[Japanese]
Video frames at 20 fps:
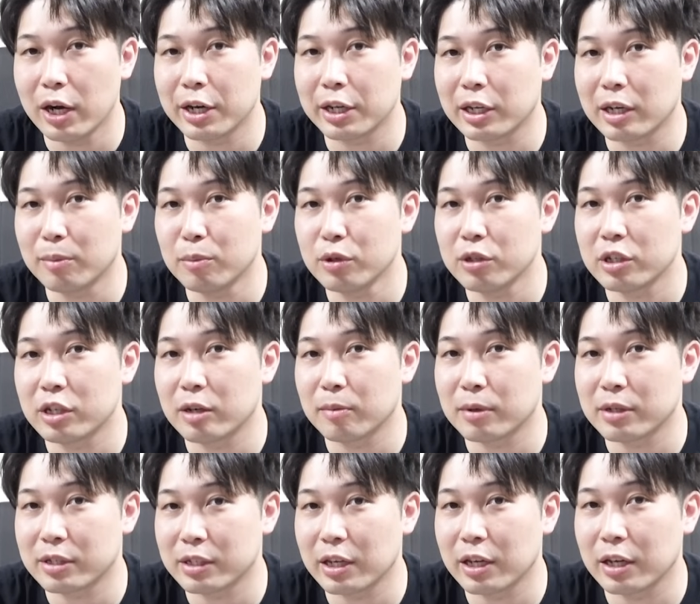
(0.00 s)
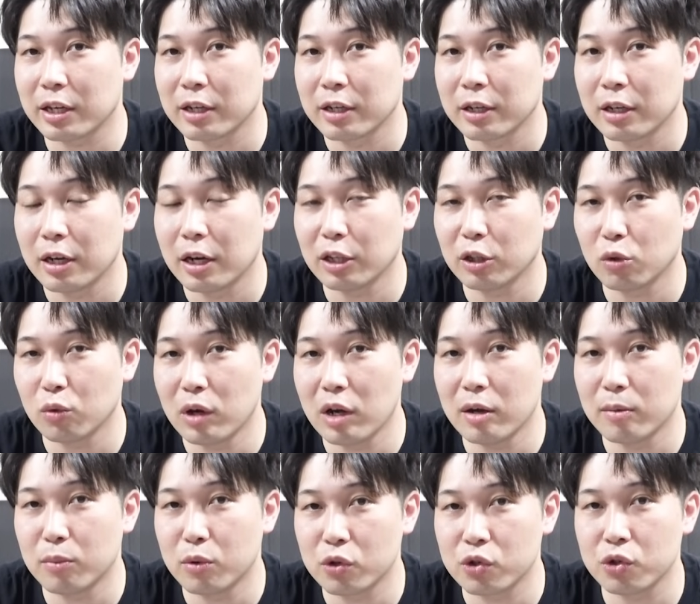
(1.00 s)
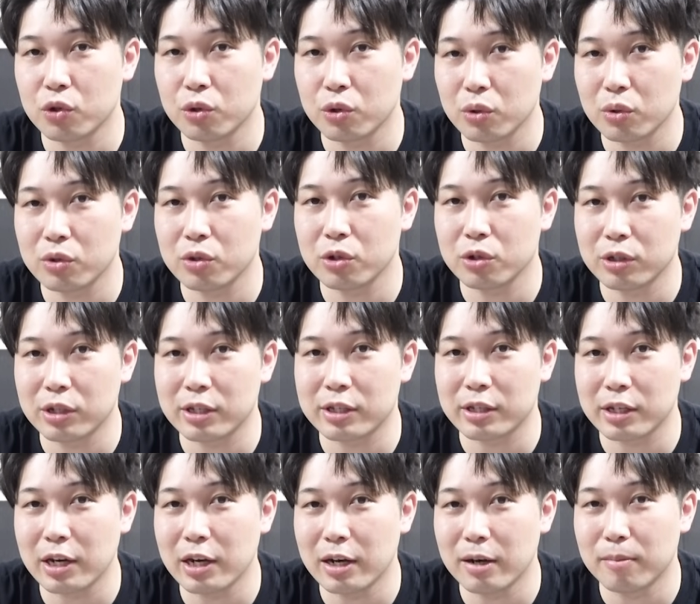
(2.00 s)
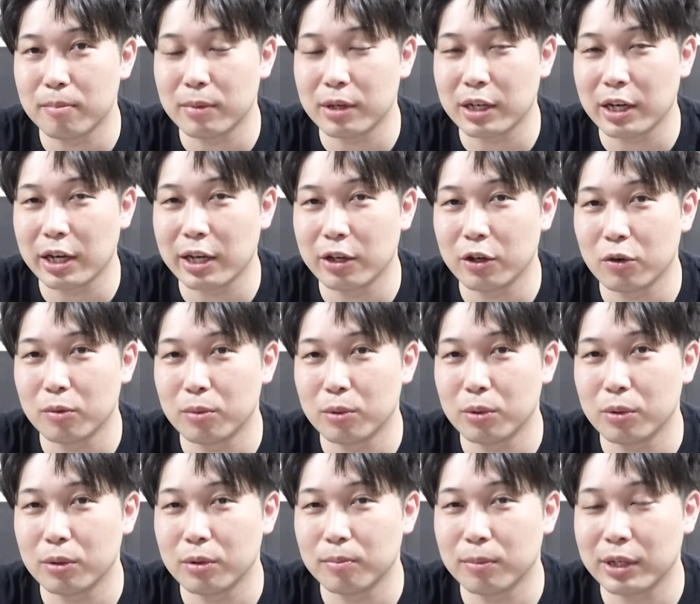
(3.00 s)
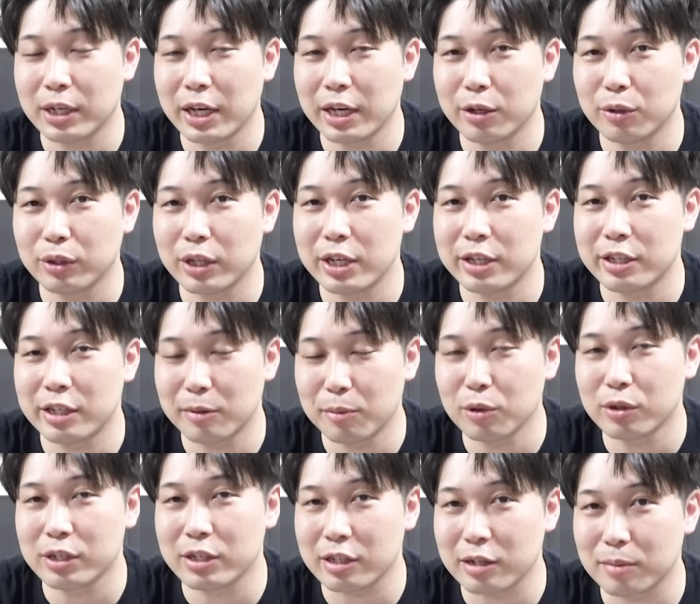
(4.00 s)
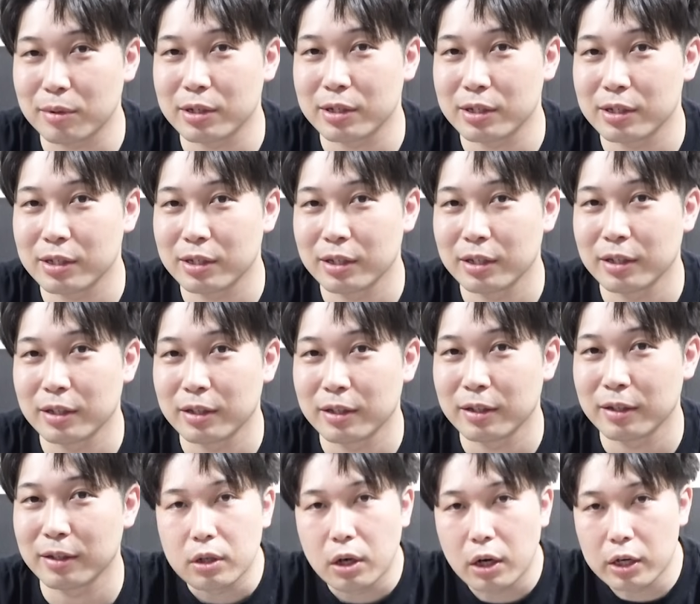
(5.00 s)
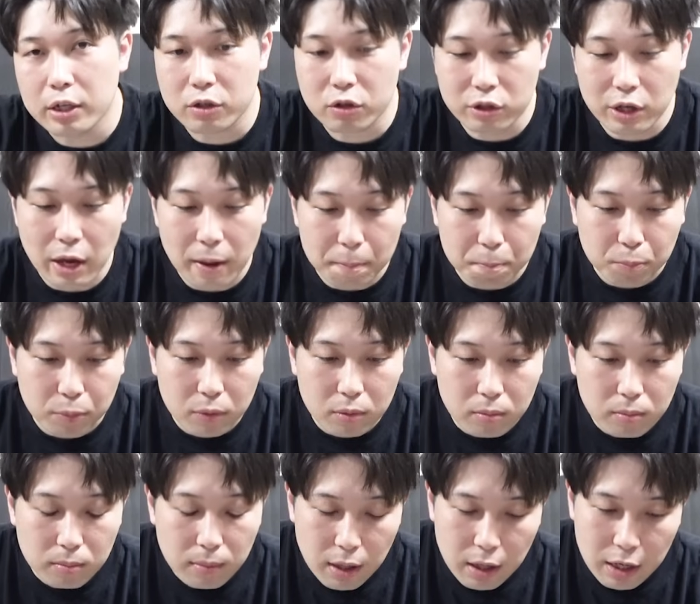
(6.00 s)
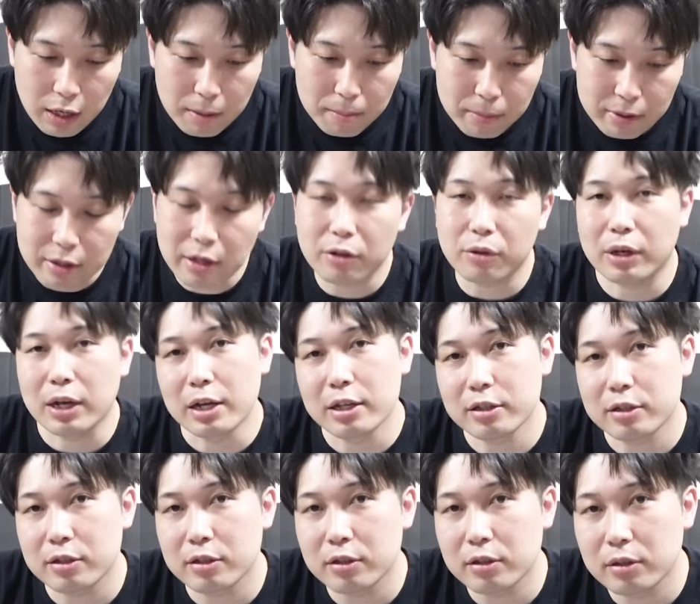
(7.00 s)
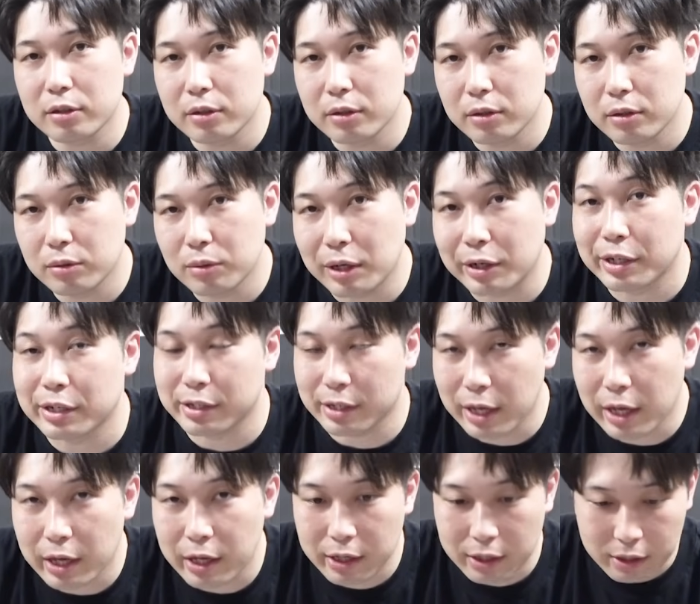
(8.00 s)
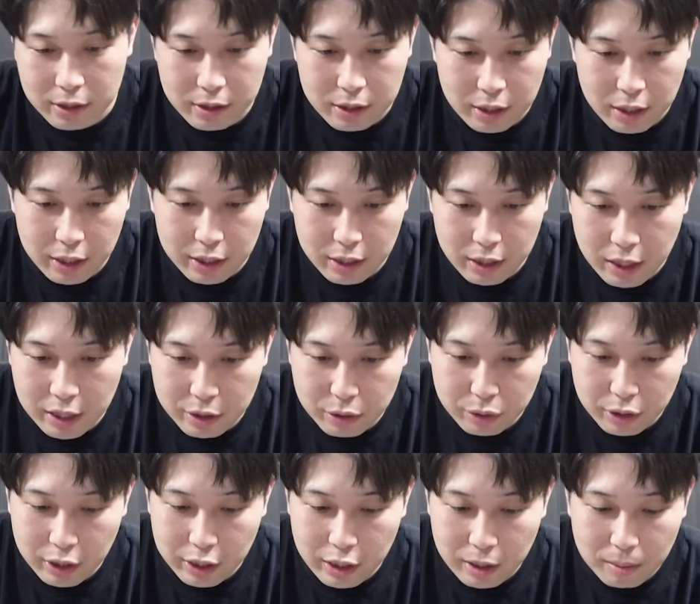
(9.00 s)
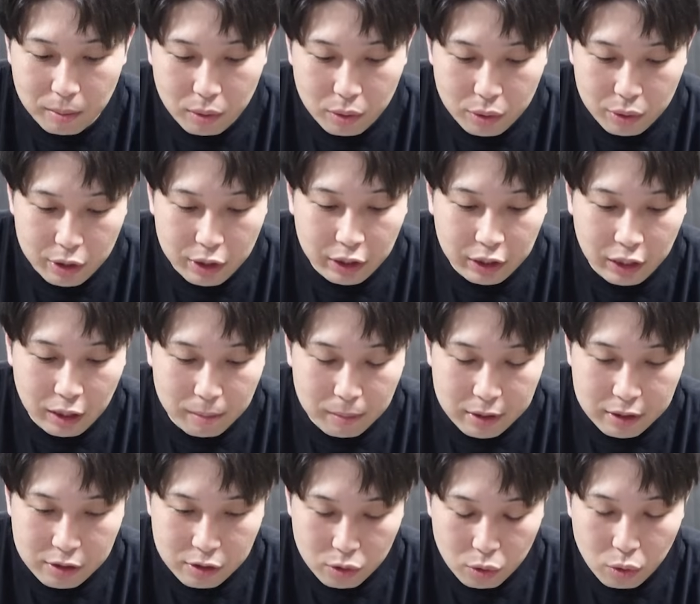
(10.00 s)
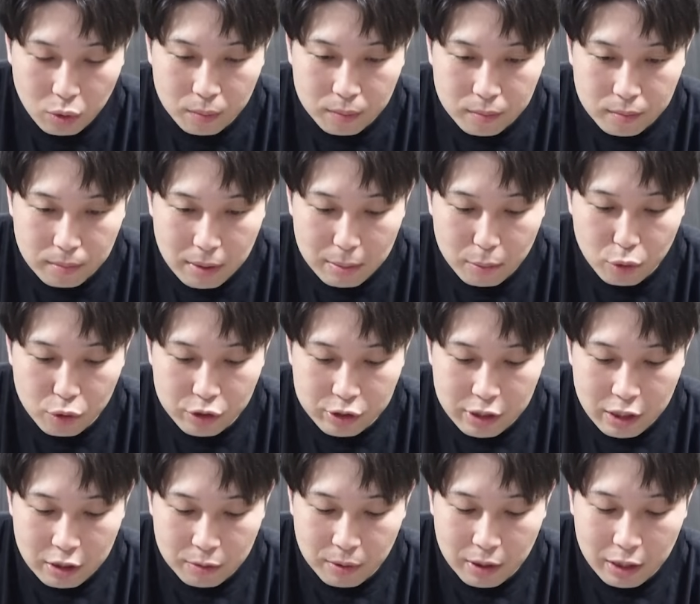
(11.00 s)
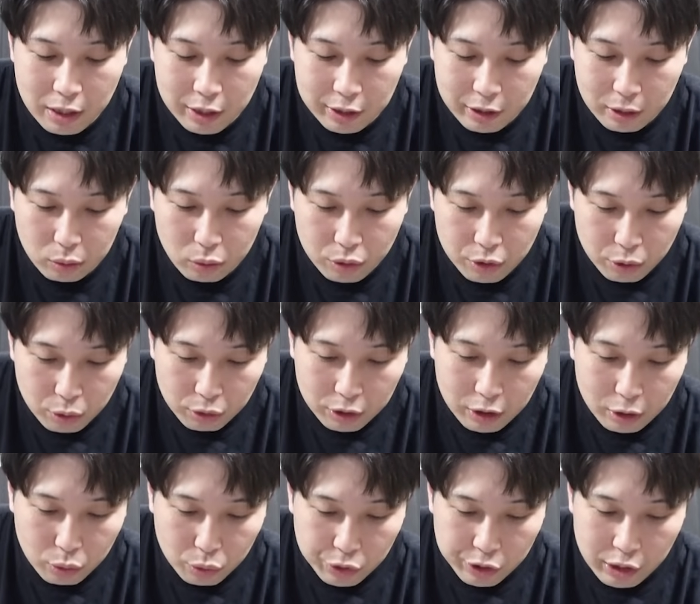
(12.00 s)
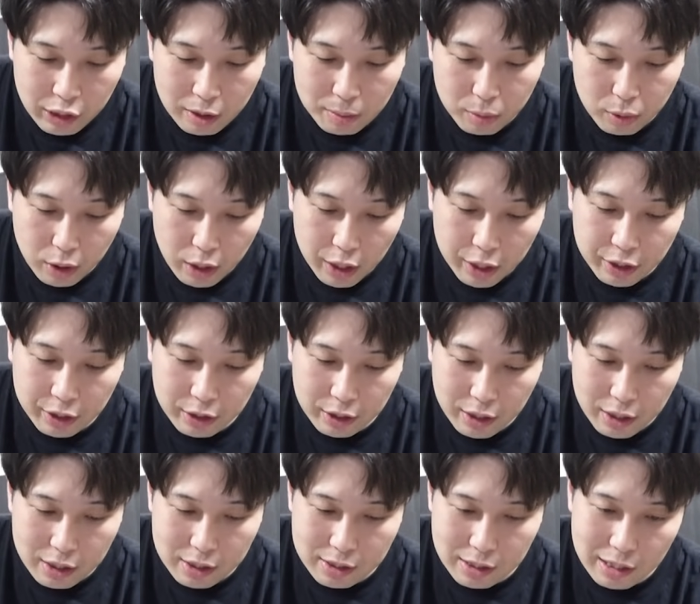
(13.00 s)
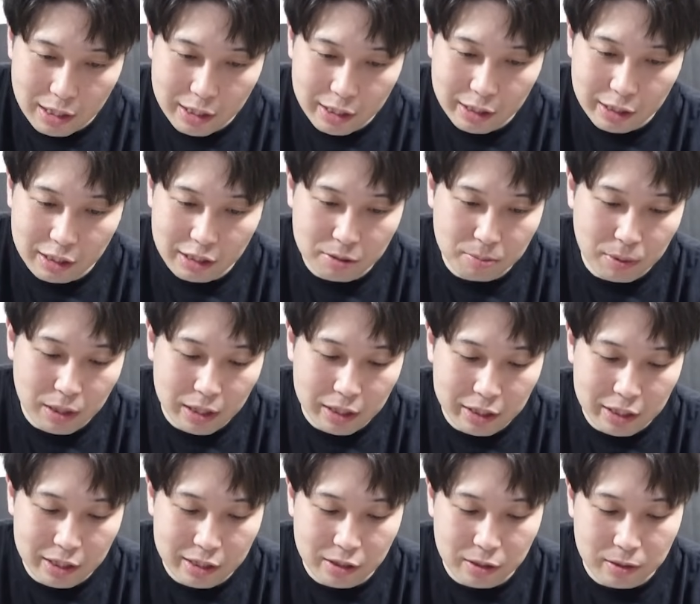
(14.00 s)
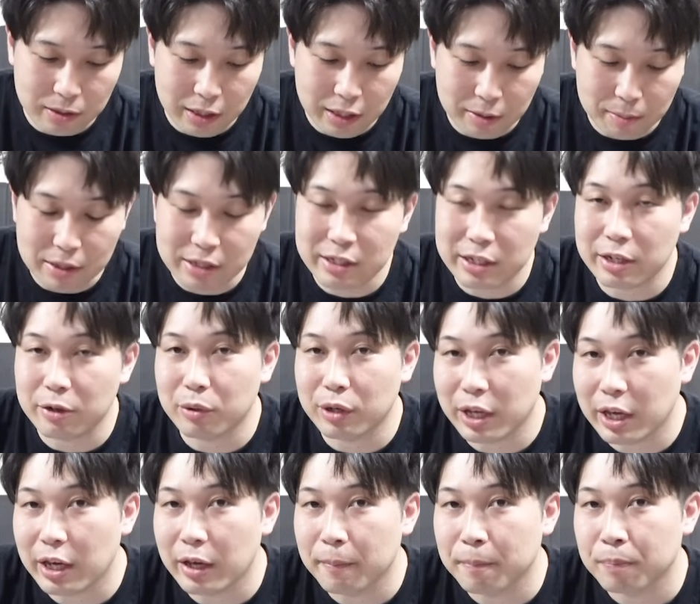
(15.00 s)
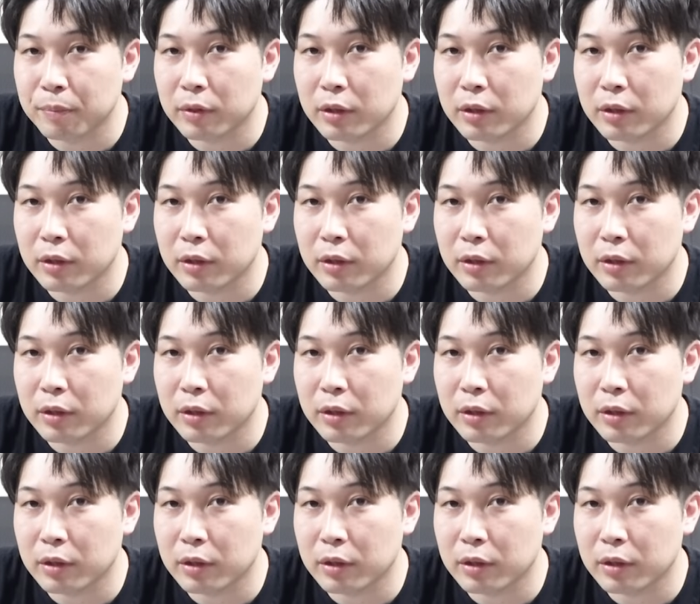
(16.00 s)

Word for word: ありかもしれません。あとはもう終了するんですが、2階の2階の台地でも刺さります。はい、そして、まあ、エンビゼラの貫通枠ですね。はい、アユタイヤもいけますと。まあ、モールスアルファが入ったことによって、ドッキランも入って、さらに立ち回りやすくなりましたよね。